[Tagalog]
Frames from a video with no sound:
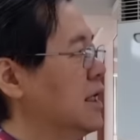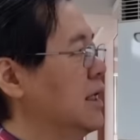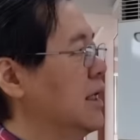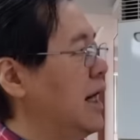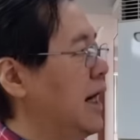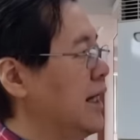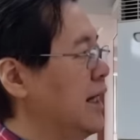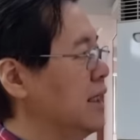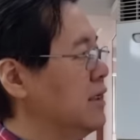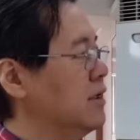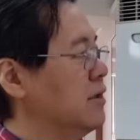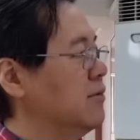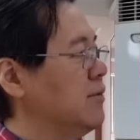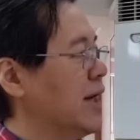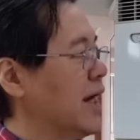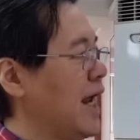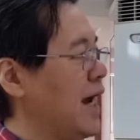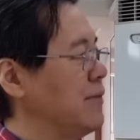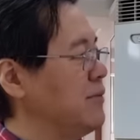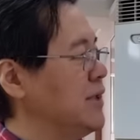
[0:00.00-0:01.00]
Ayan, no,
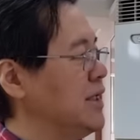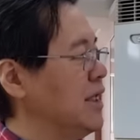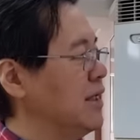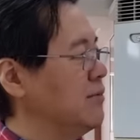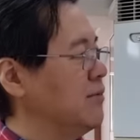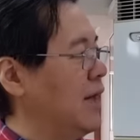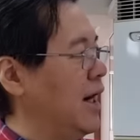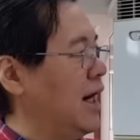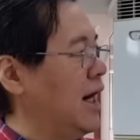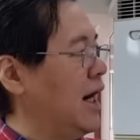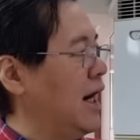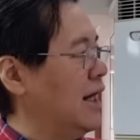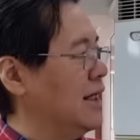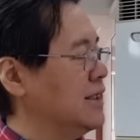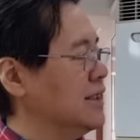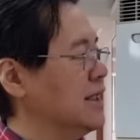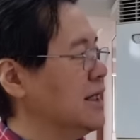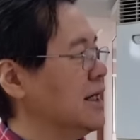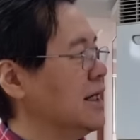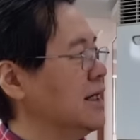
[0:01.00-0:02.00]
marami ng mga
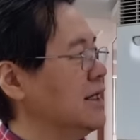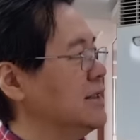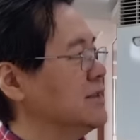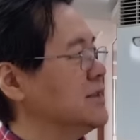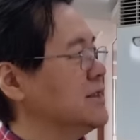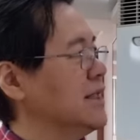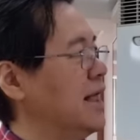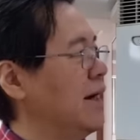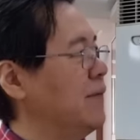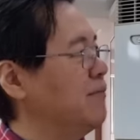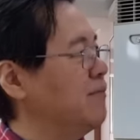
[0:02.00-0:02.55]
articles na